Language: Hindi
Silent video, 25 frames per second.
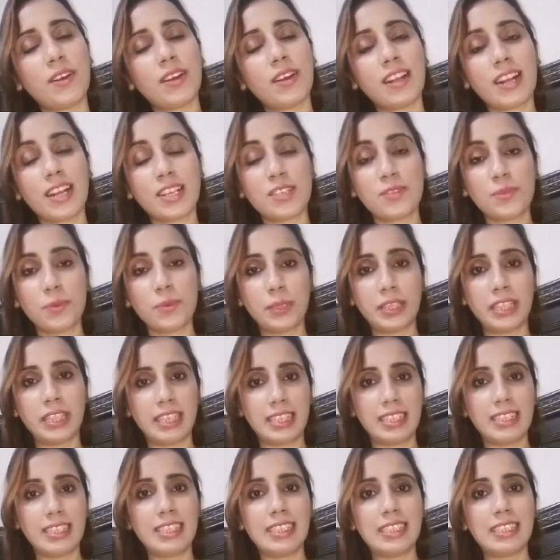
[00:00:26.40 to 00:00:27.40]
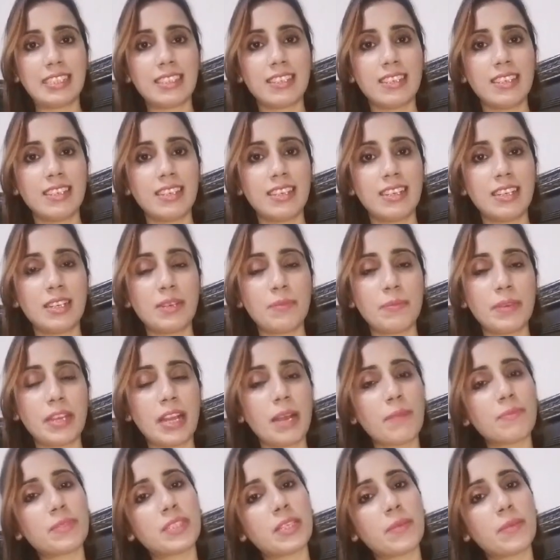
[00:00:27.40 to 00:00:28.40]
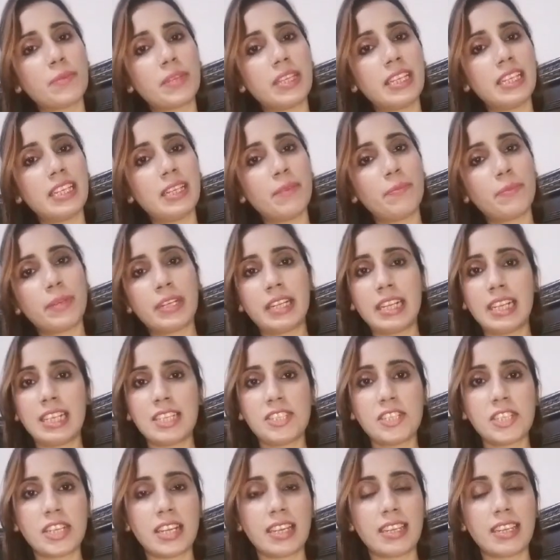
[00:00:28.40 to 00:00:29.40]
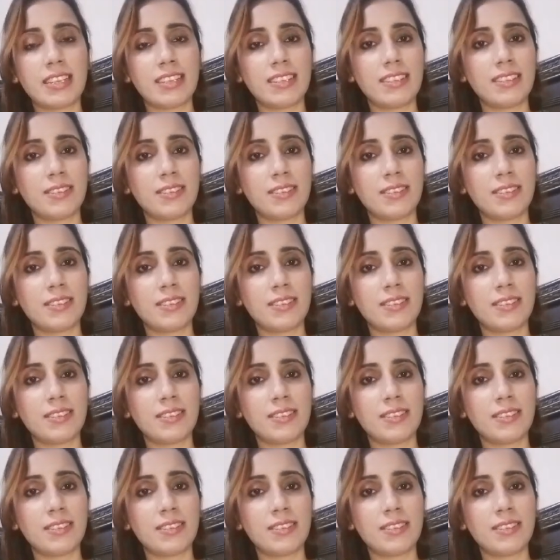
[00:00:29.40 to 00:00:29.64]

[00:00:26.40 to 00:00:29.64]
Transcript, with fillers: और आज वो तहरीर मैं आप सबके लिए पढ़ने जा रही